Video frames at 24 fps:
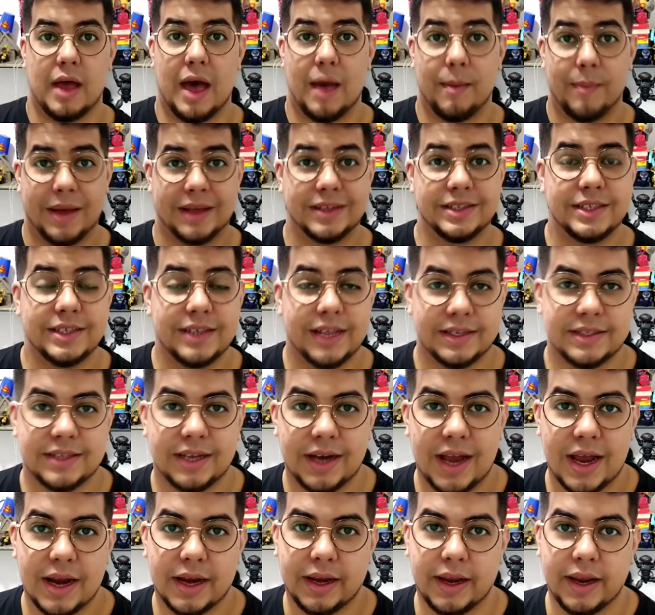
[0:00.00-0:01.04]
a base dessa
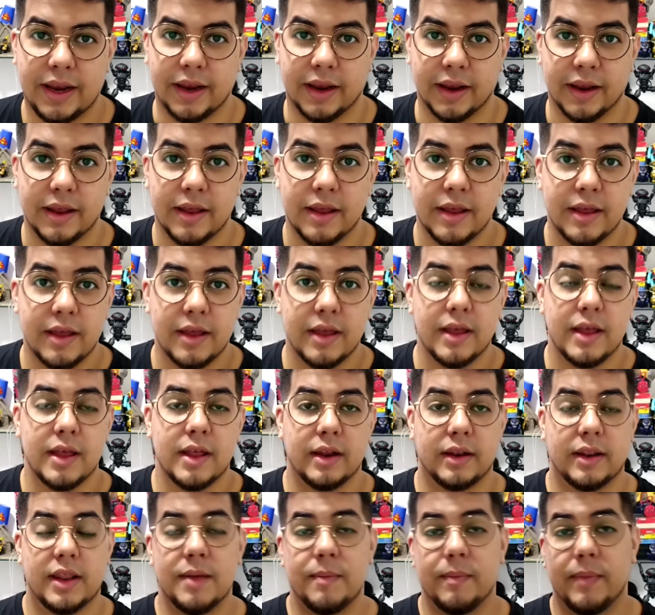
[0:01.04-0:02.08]
HQ.
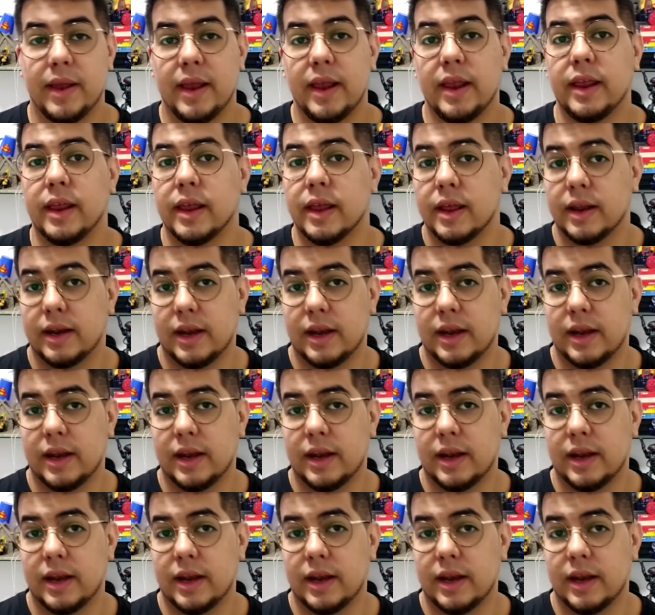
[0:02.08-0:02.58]
Também